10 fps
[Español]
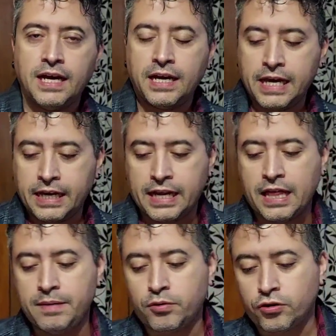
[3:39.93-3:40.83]
es
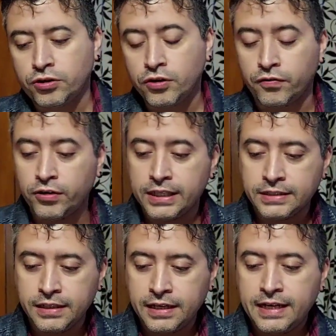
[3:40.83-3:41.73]
creada por Rodrigo Flores
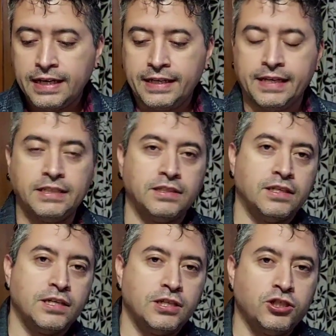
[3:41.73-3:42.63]
y es
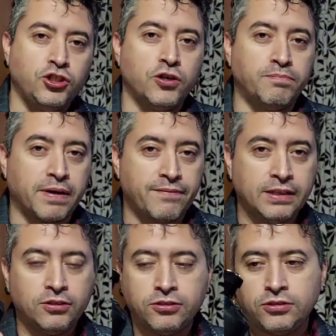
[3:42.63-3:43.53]
John
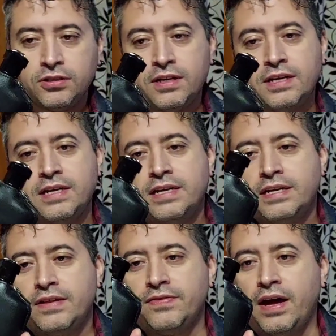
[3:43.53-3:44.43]
Barbatos
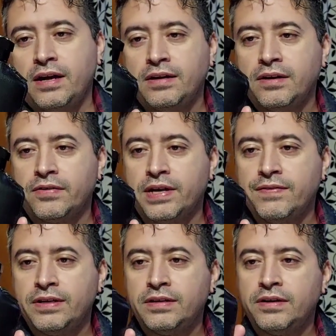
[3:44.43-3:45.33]
Dark
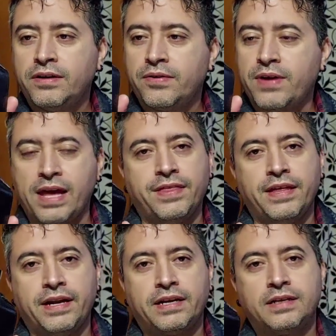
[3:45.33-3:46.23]
River Rider.
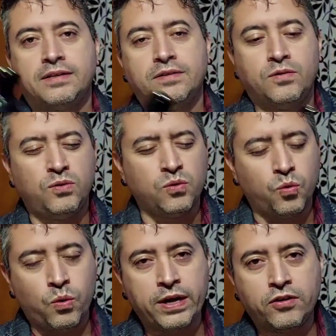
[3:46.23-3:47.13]
Un
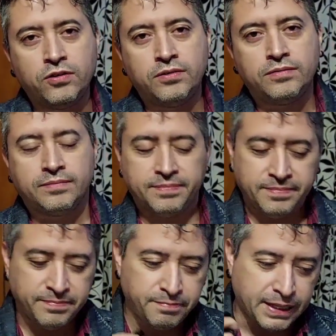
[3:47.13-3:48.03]
cuero
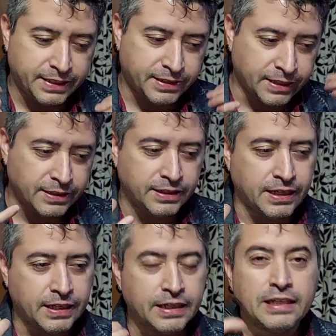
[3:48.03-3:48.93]

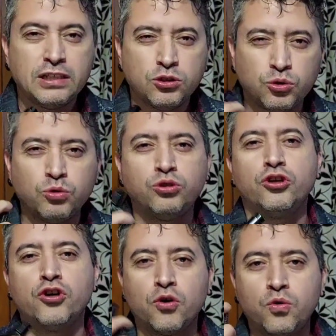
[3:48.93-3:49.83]
bastante sucio y
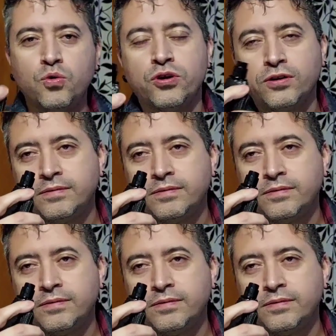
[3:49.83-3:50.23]
oscuro,